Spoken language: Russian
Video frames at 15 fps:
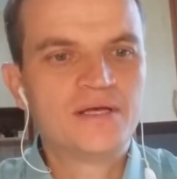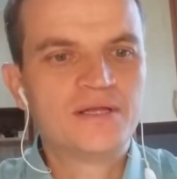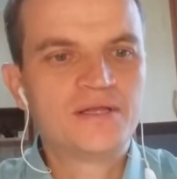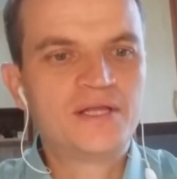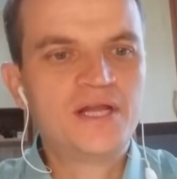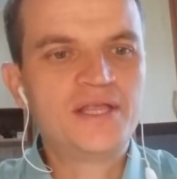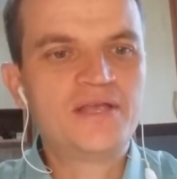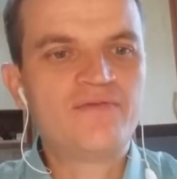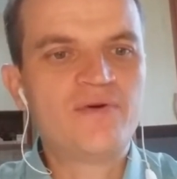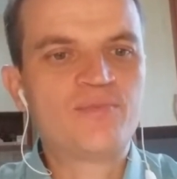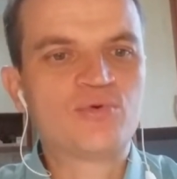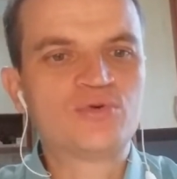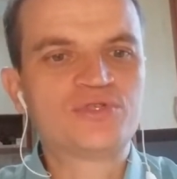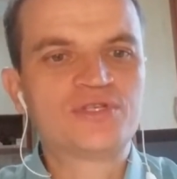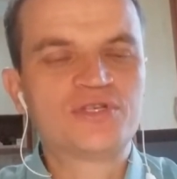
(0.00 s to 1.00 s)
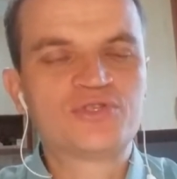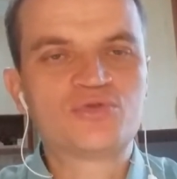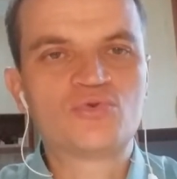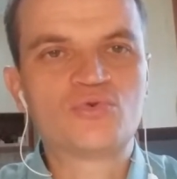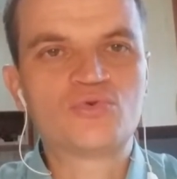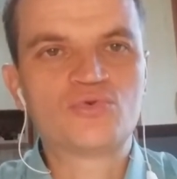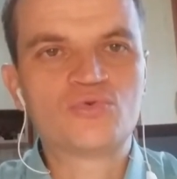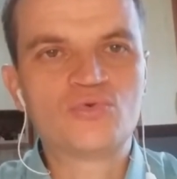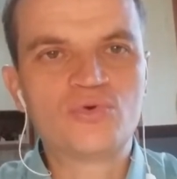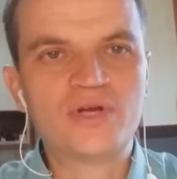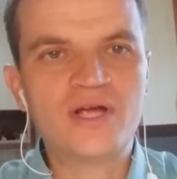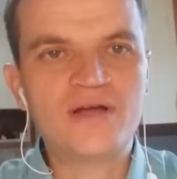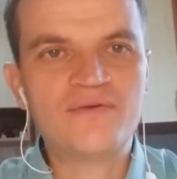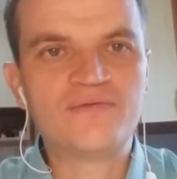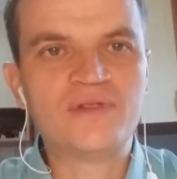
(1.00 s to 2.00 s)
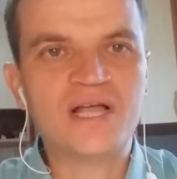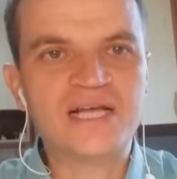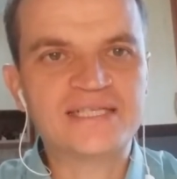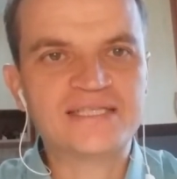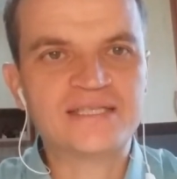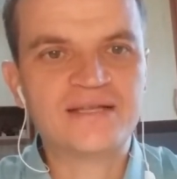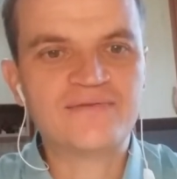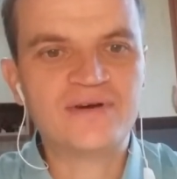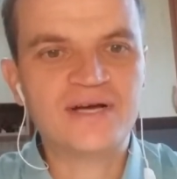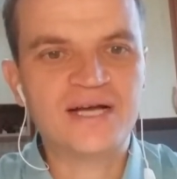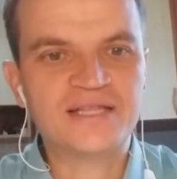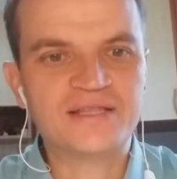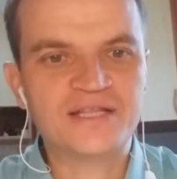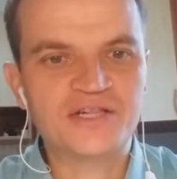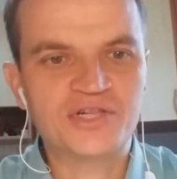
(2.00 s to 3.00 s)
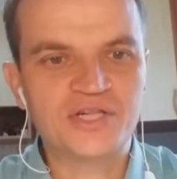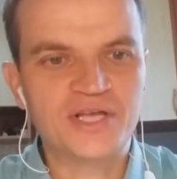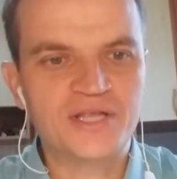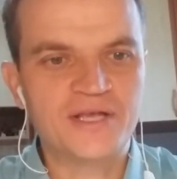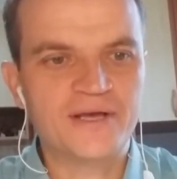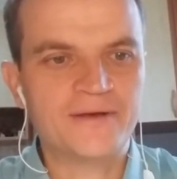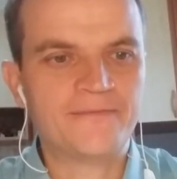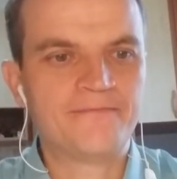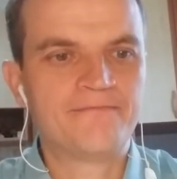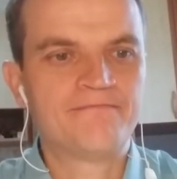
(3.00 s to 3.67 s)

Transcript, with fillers: Третий вопрос – структура властного отношения.